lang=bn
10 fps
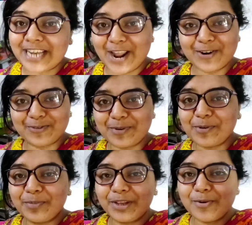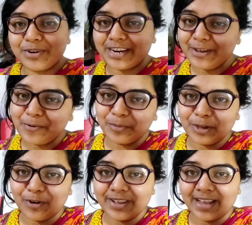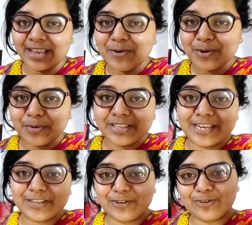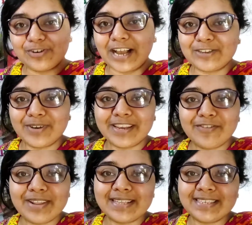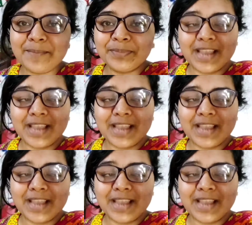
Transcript: সাড়ে নটার সময় ঘুম থেকে উঠে নিই ঘুম থেকে অনেক আগেই উঠে পড়েছি কিছু কিছু কাজও এগিয়ে ফেলেছি